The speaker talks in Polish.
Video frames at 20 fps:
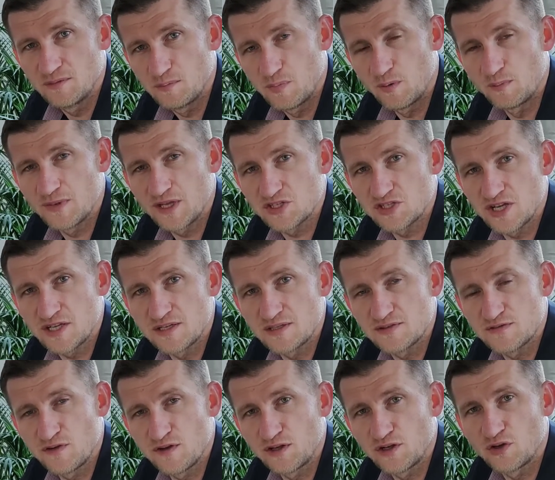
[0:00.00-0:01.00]
pomnażaniem
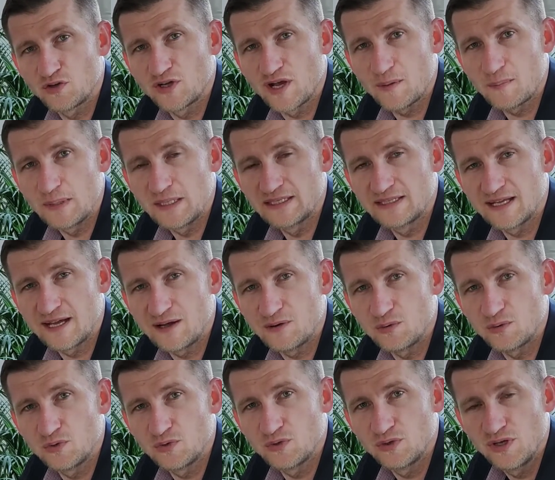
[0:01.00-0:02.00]
swojego
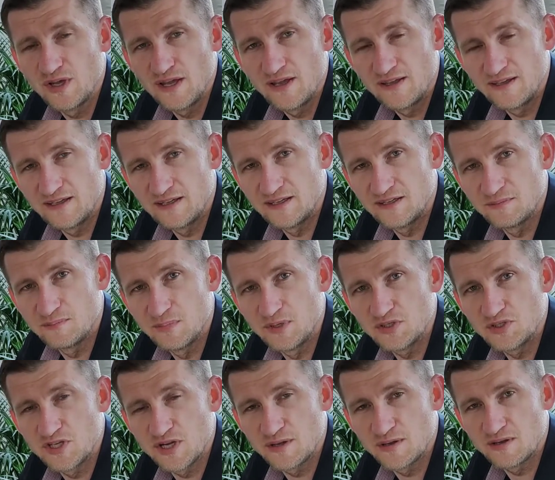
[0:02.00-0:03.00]
kapitału i
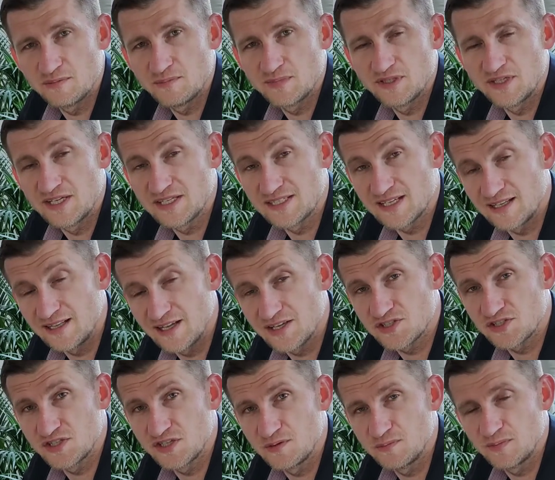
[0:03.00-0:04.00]
byciem
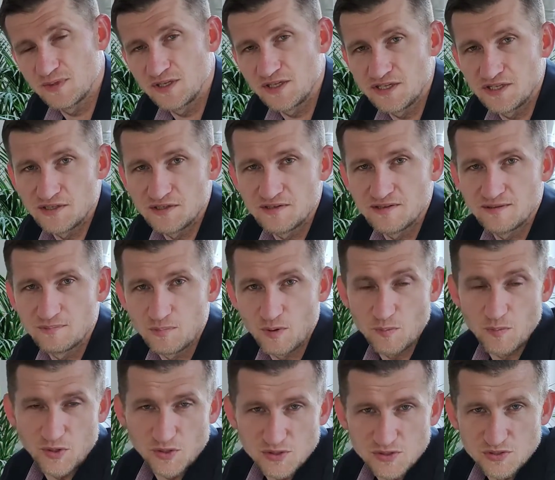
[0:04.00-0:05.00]
niezależnym i po
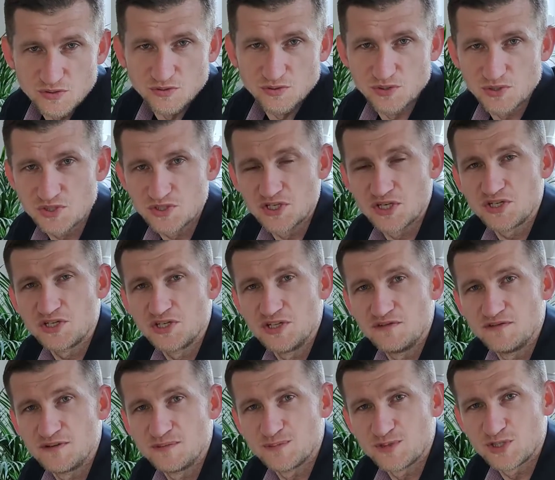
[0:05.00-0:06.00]
prostu
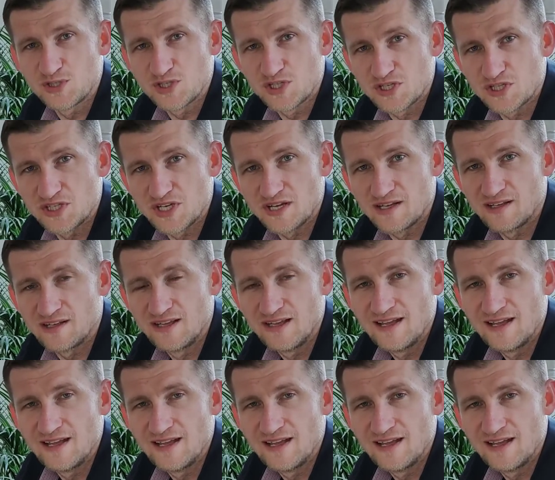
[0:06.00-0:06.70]
szczęśliwym z życia.